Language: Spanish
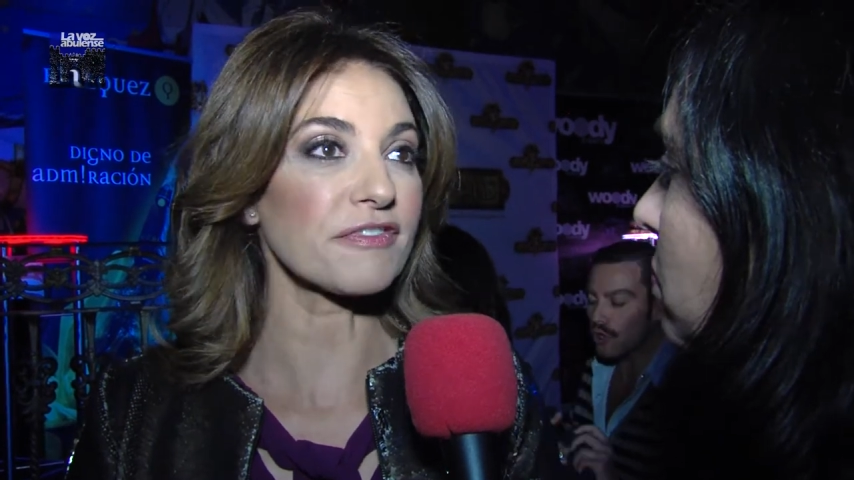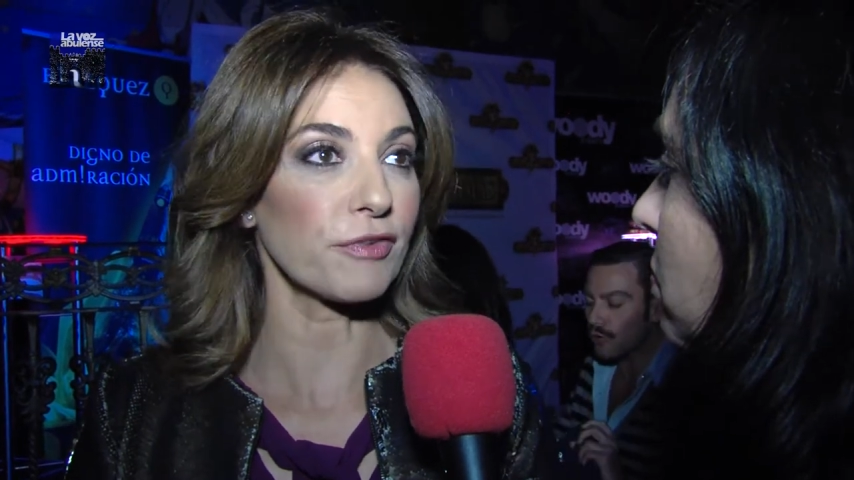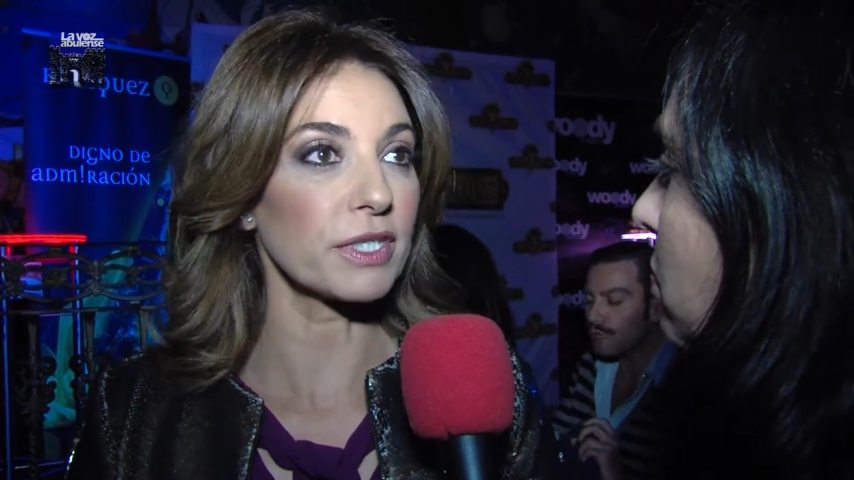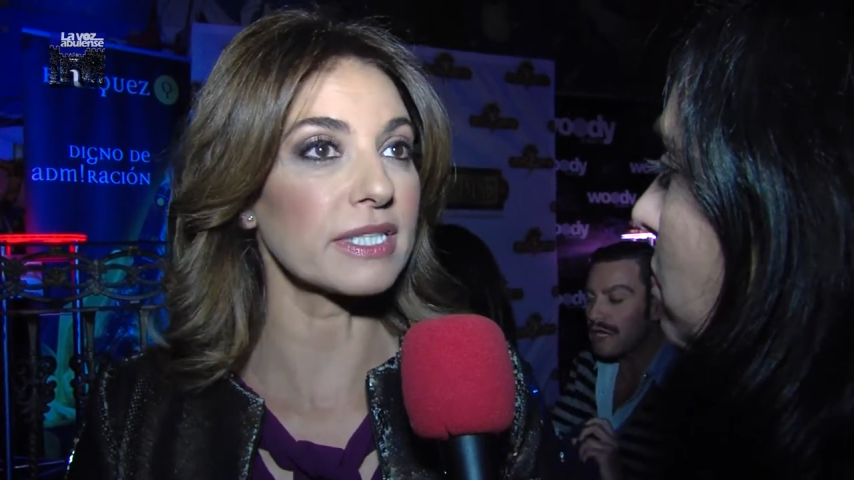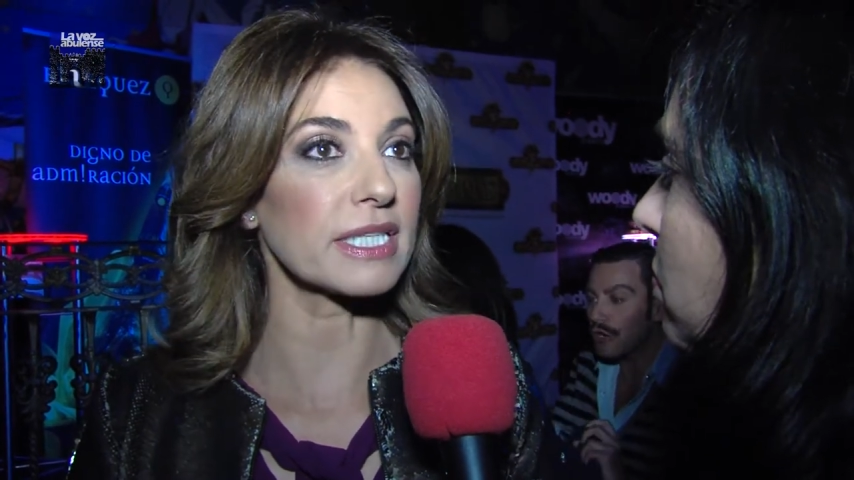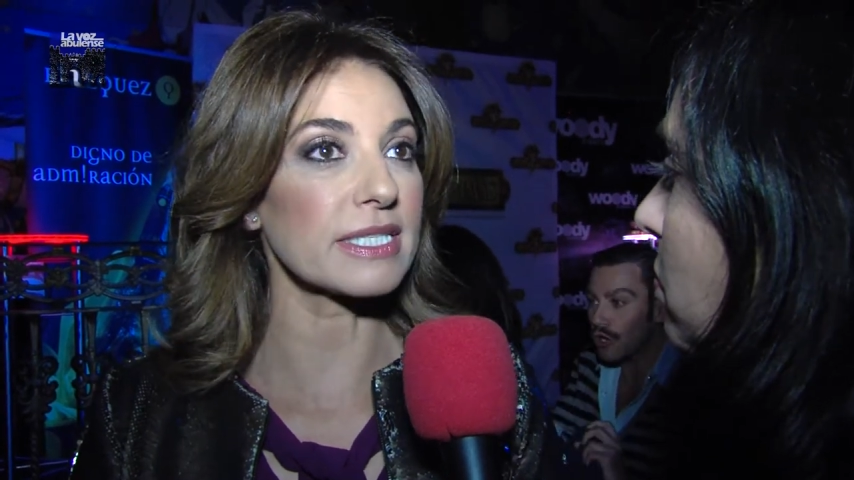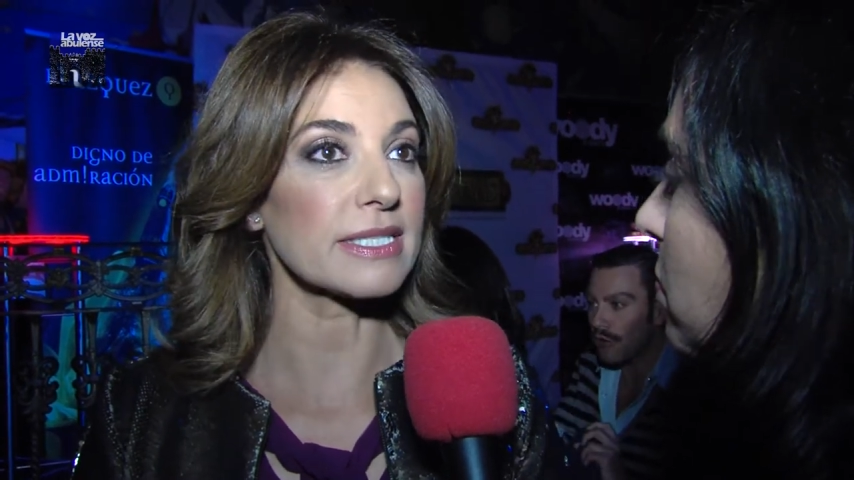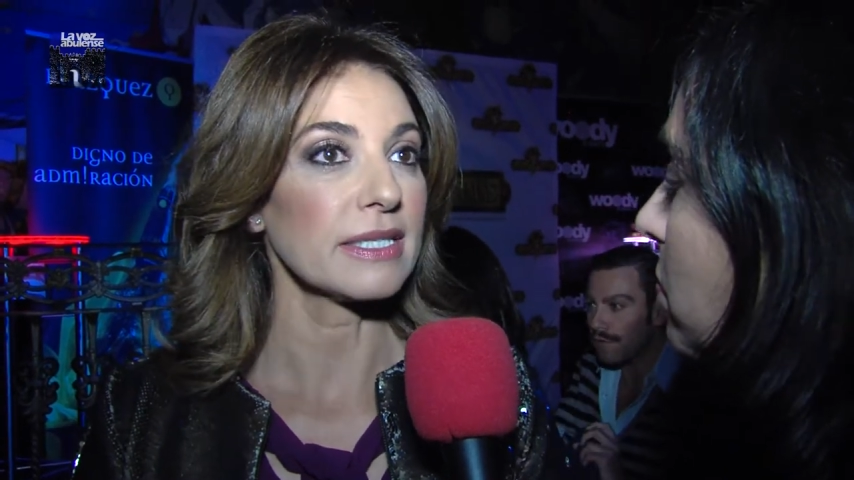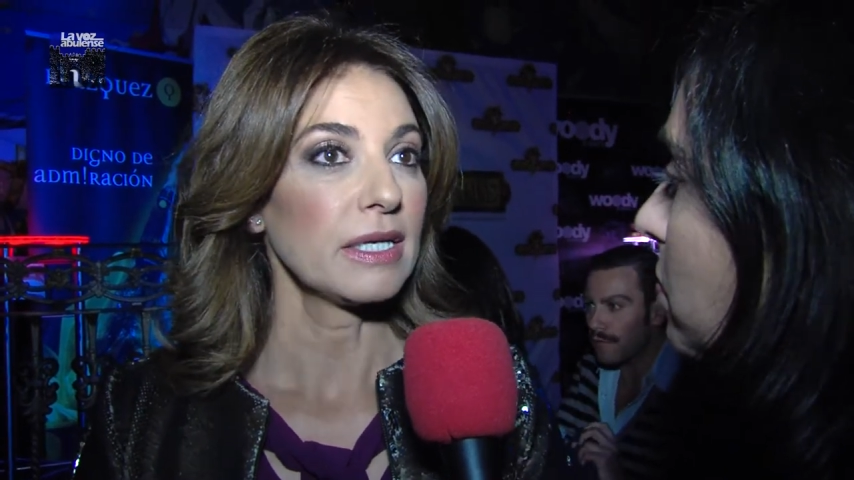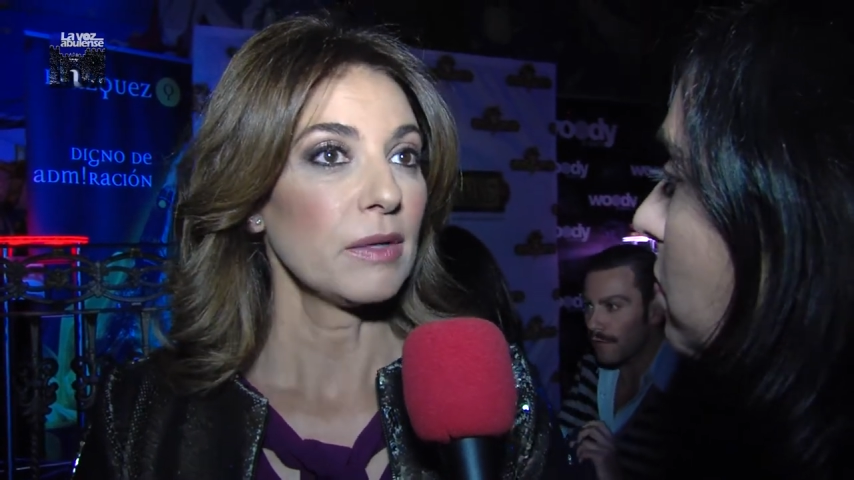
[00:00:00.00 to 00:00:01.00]

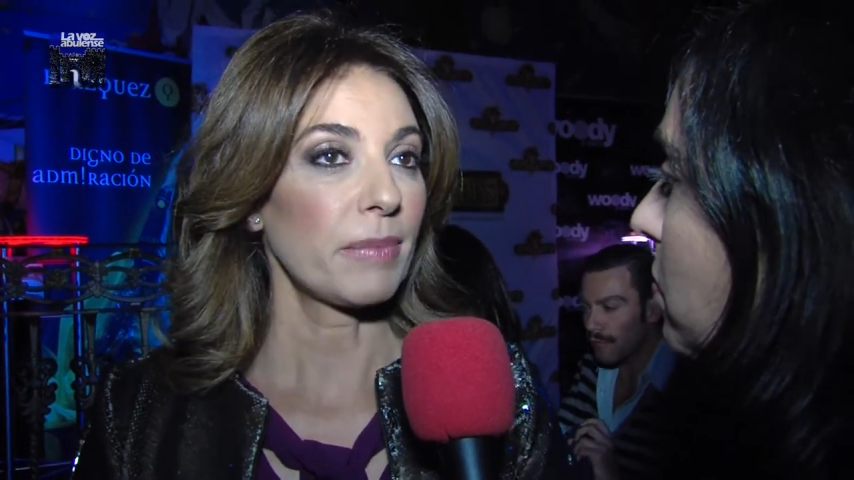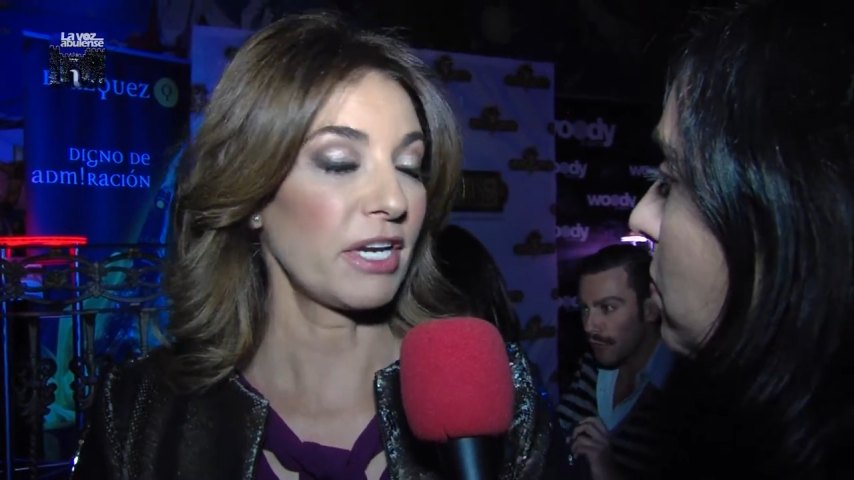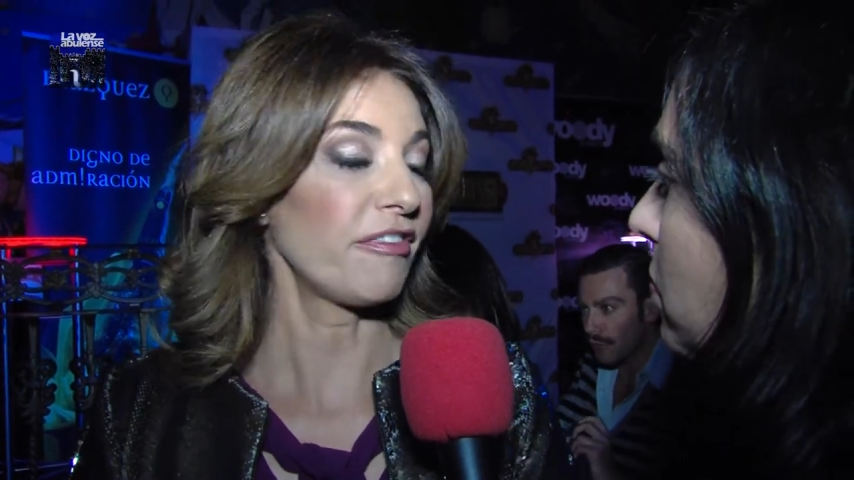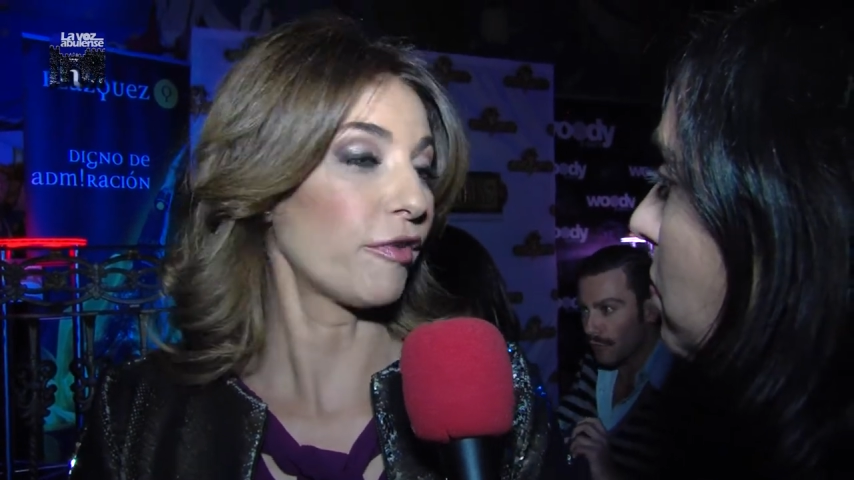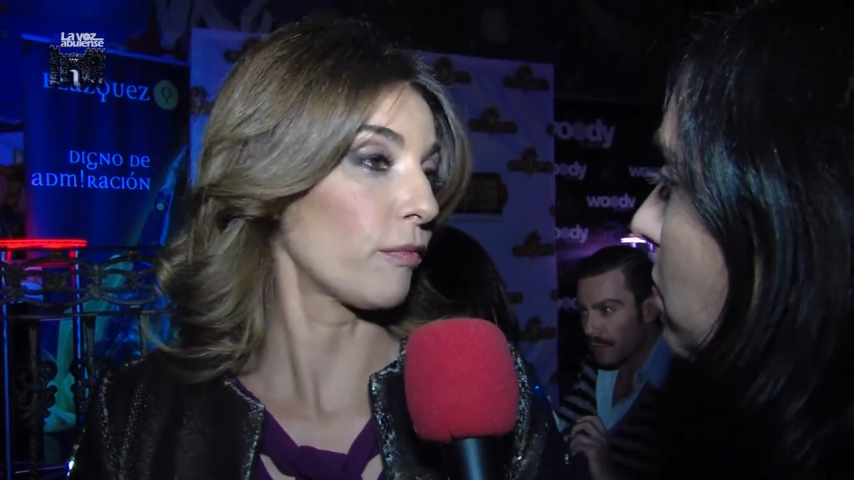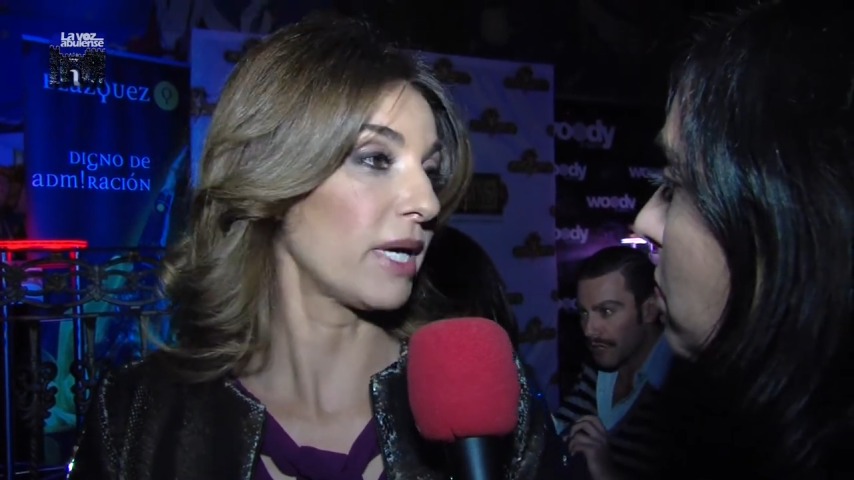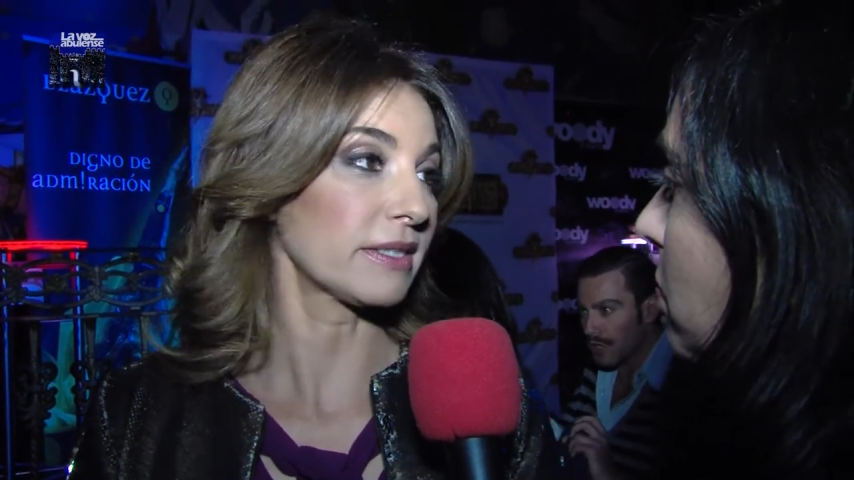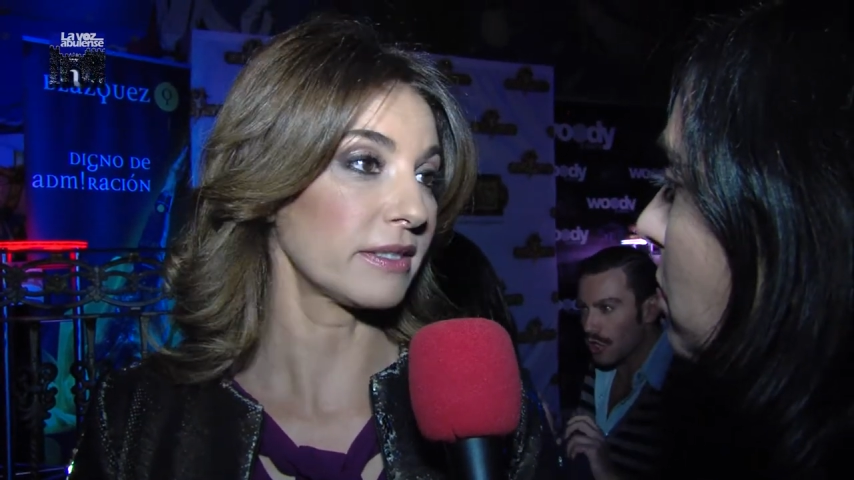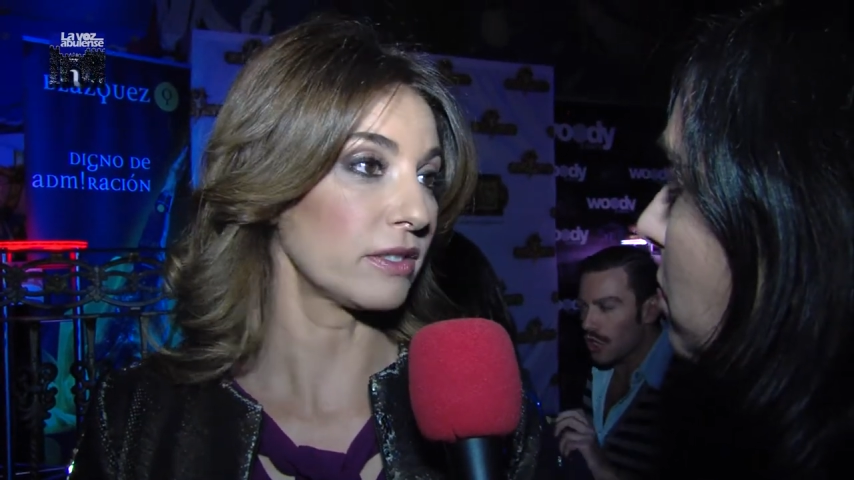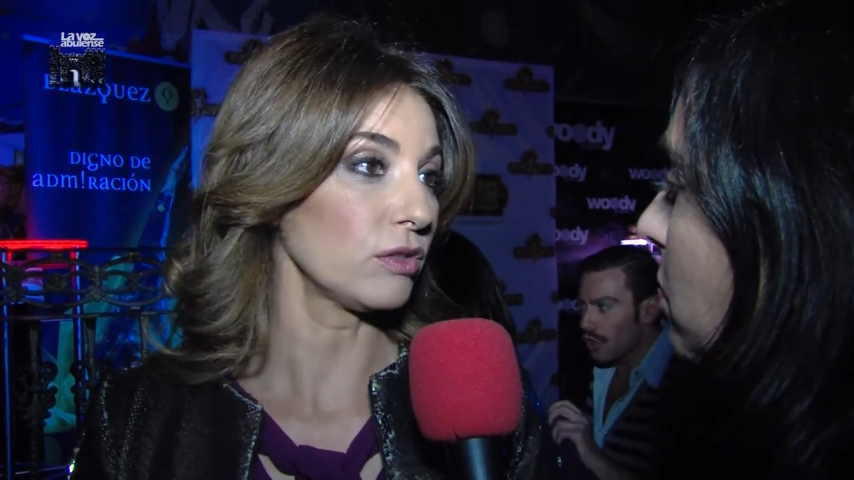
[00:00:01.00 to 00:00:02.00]
fuentes para
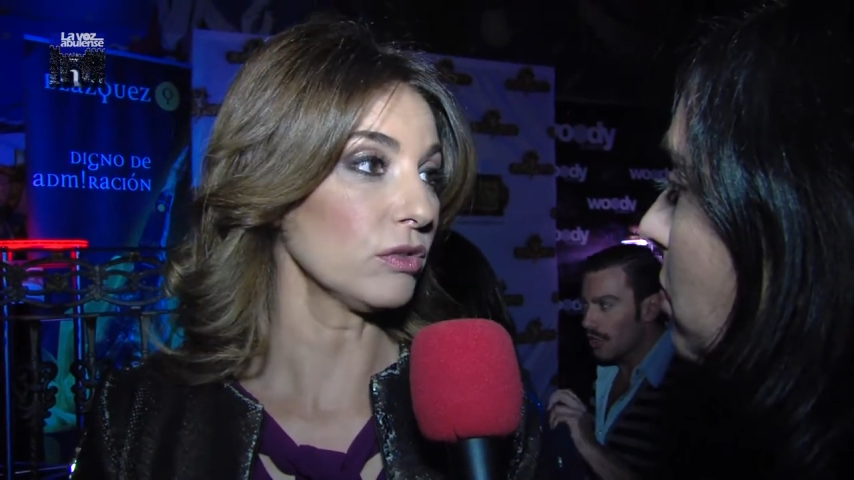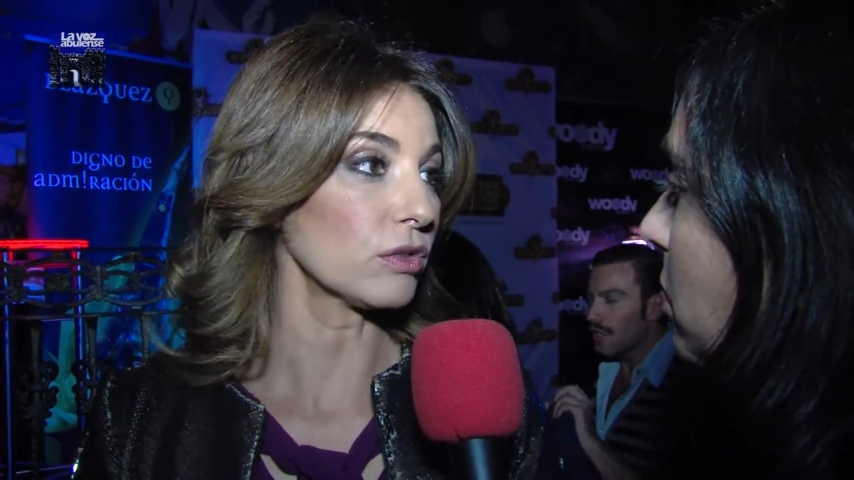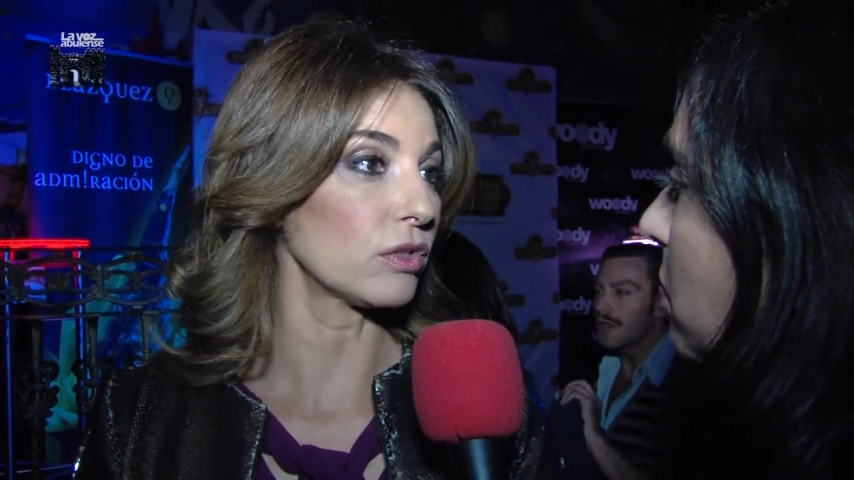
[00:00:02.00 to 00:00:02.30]
informarte, ¿no?